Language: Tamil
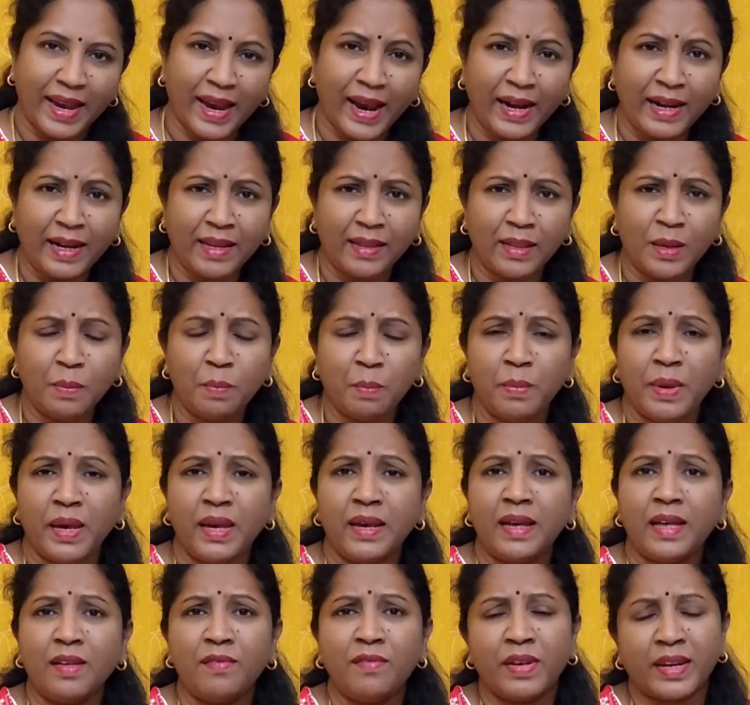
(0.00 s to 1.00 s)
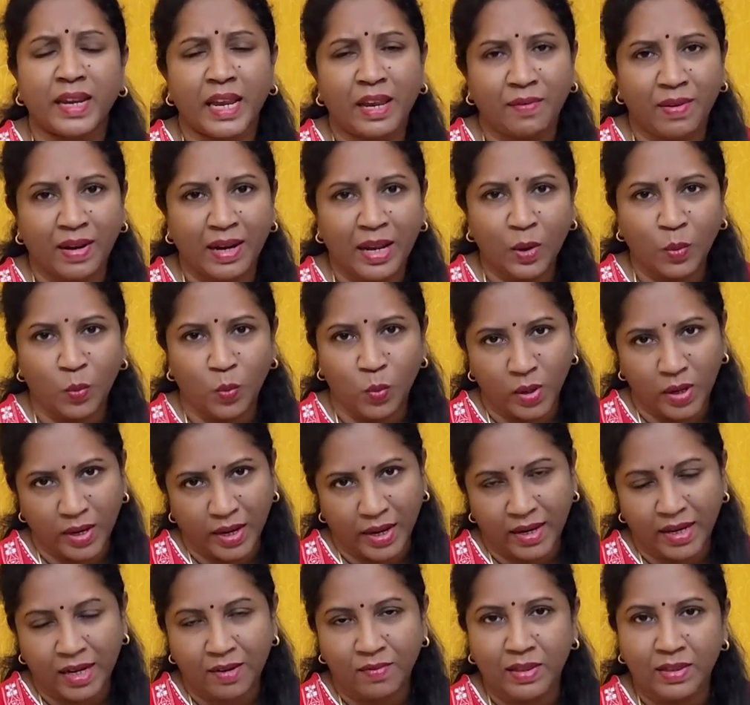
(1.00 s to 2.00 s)
கேட்டது மிக விரைவில்
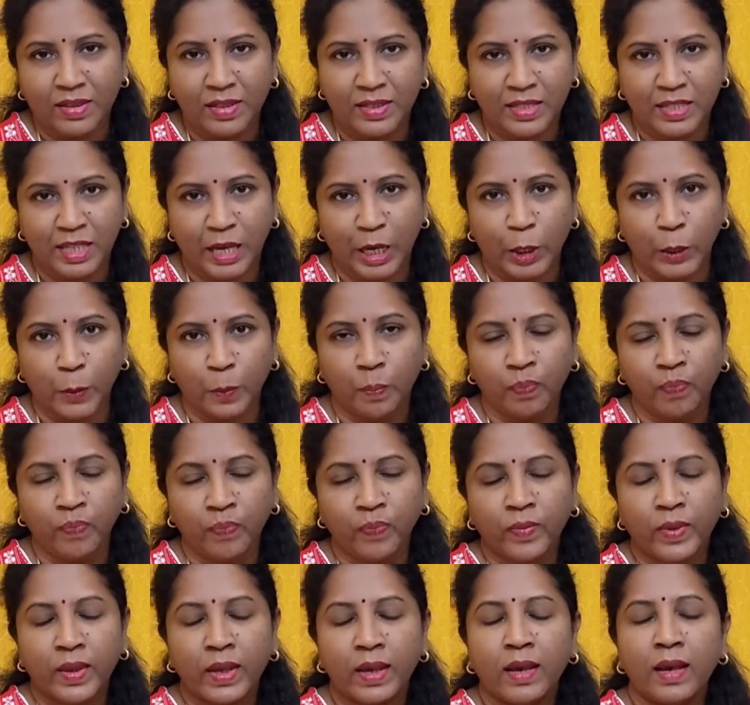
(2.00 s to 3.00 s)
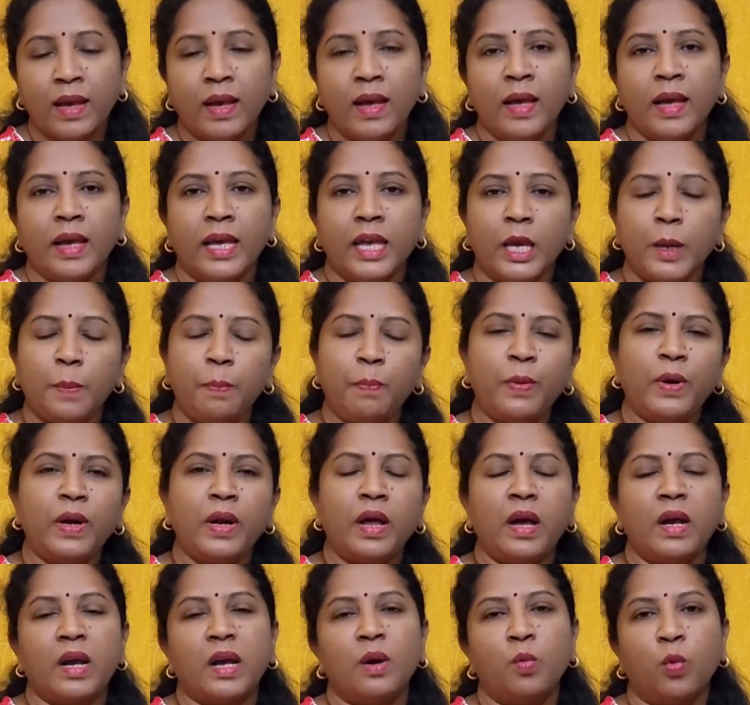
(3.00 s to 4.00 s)
உங்ககிட்ட வந்து சேரும் இப்போ
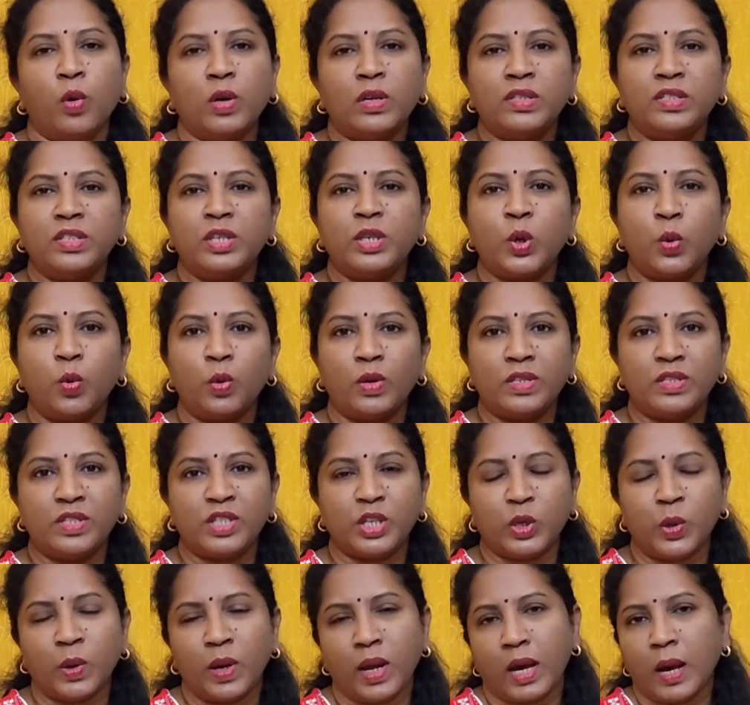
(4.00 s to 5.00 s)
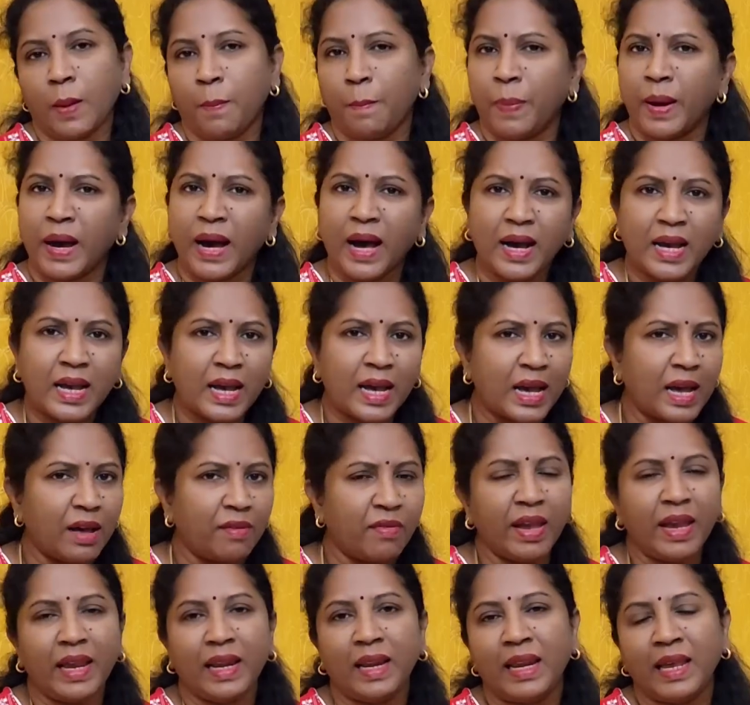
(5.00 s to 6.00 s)
நாங்கள் ஒன் ஜீரோ ஒன் ஜீரோ நாங்கள்
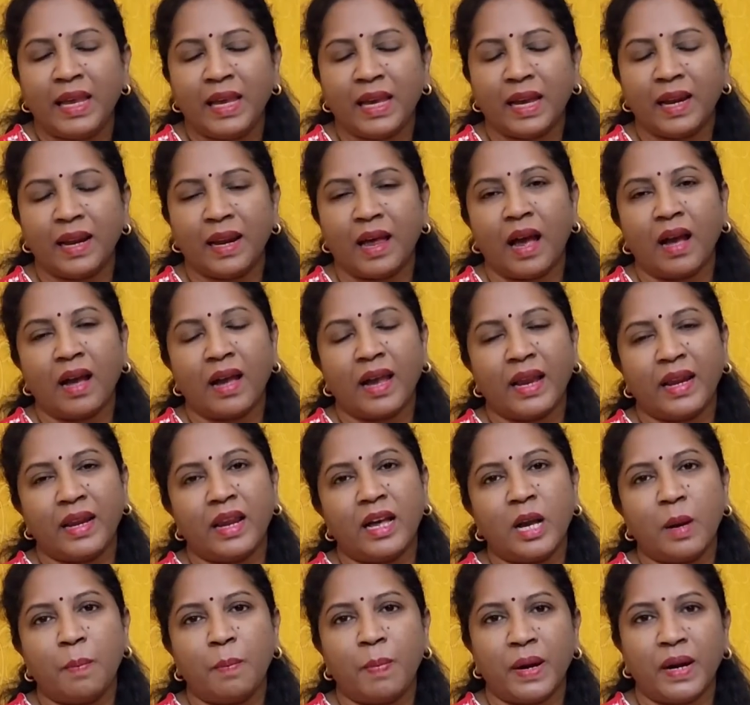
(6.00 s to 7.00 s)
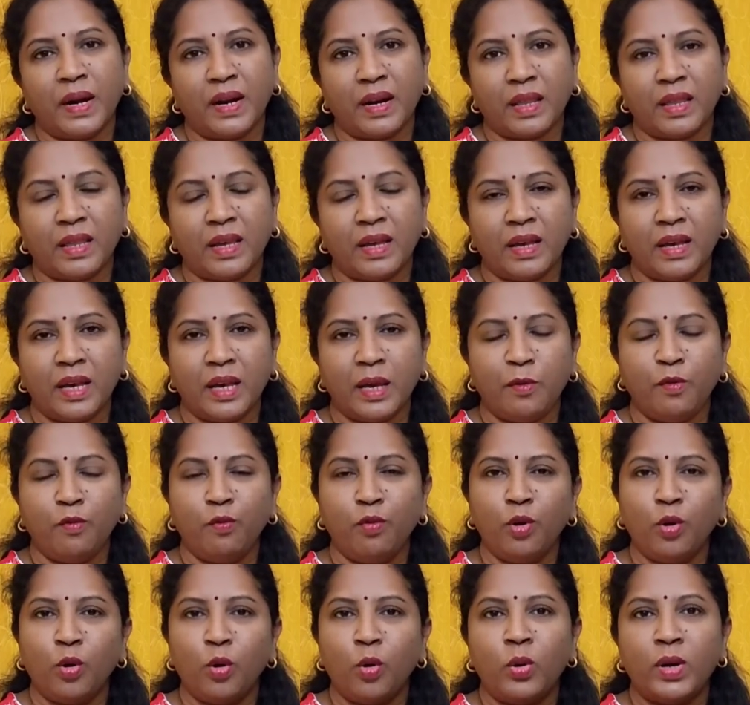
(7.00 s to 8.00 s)
பார்க்கவே இல்லைங்க நாங்கள் என்னங்க பண்ணுறது
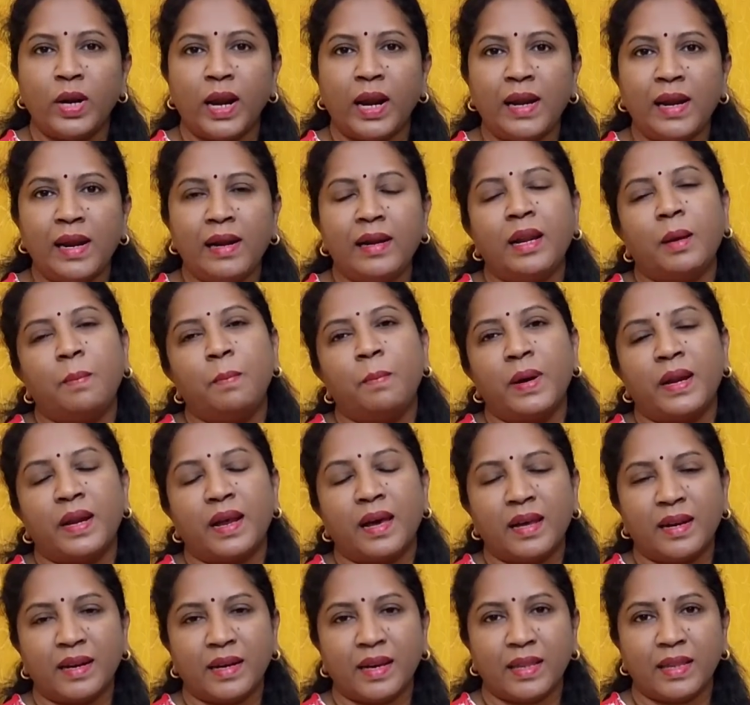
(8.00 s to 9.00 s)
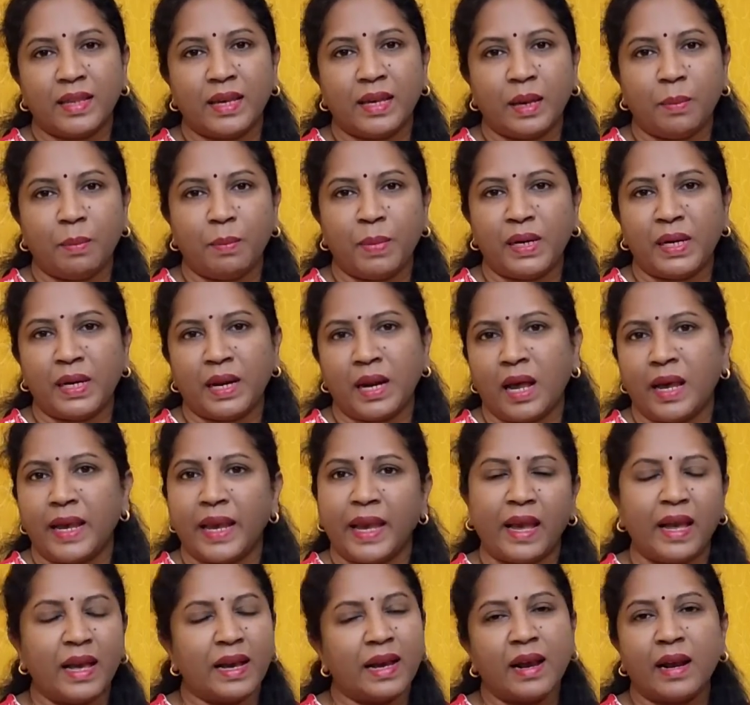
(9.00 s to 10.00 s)
இவ்வளோ நல்ல நம்பராக இருக்குது பட்
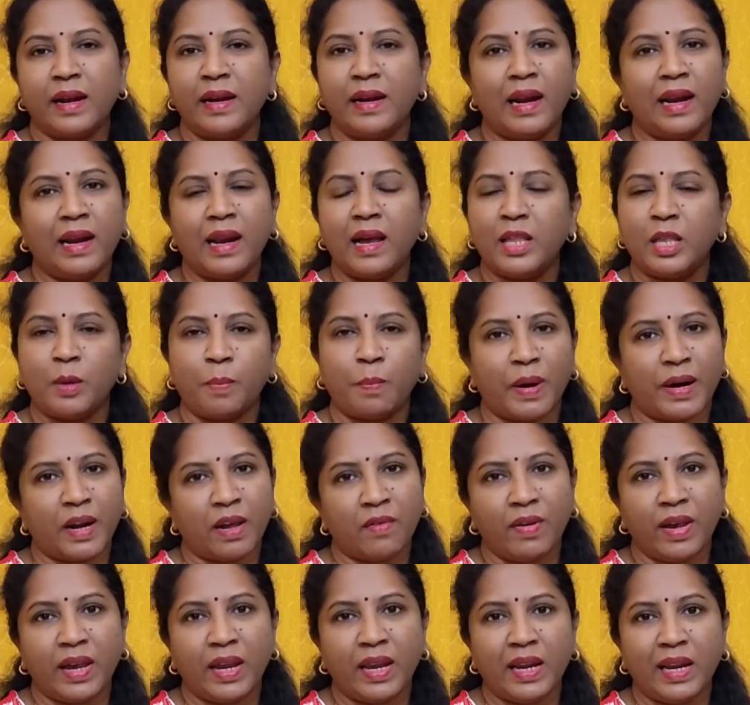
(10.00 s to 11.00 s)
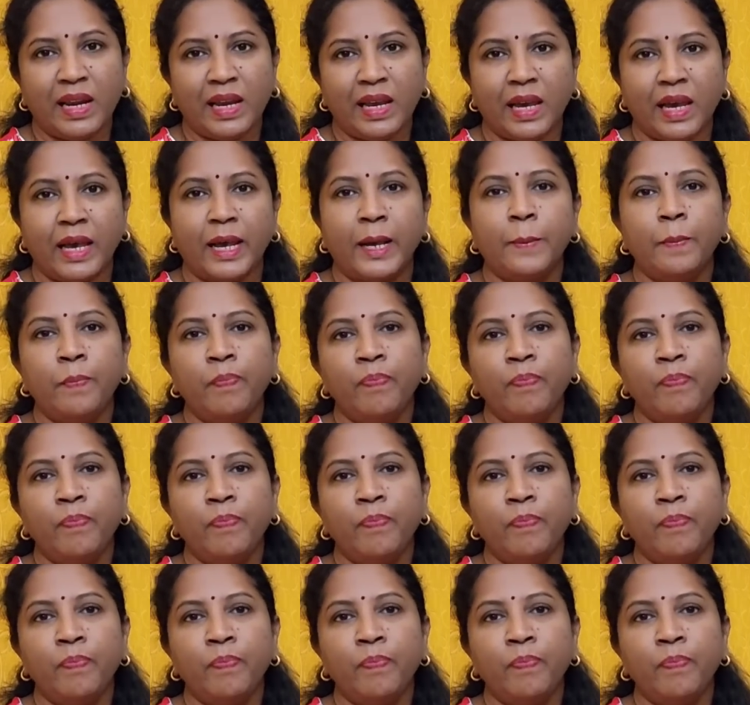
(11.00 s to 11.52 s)
நான் என் கண்ணிலலாம் அதை படவே இல்லையே